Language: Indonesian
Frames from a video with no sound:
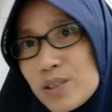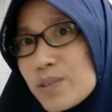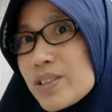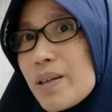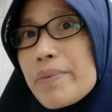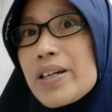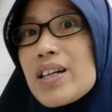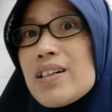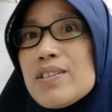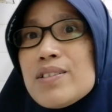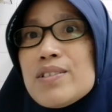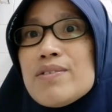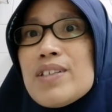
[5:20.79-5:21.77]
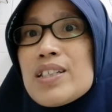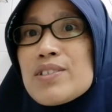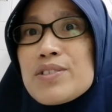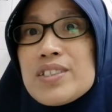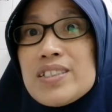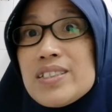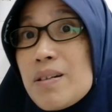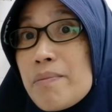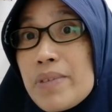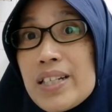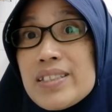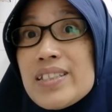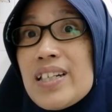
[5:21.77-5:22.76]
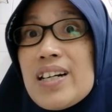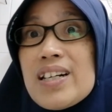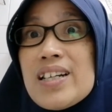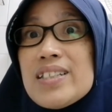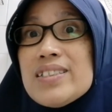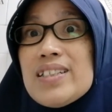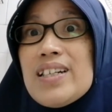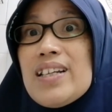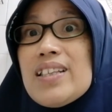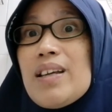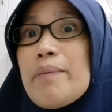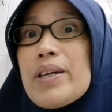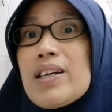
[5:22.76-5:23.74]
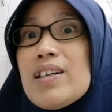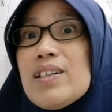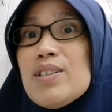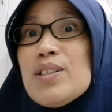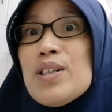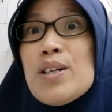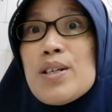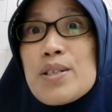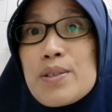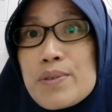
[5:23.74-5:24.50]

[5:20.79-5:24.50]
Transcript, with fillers: itu tapi kalau waktu di jam pelajaran aja tapi kalau